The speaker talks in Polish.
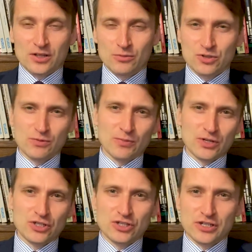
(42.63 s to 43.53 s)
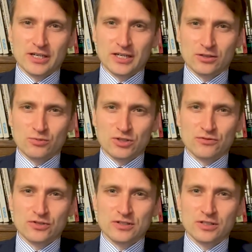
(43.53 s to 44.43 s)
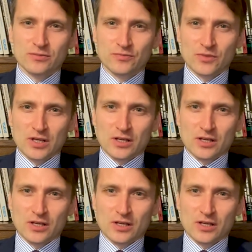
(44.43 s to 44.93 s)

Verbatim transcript: to możemy powiedzieć, że Ricardo przede wszystkim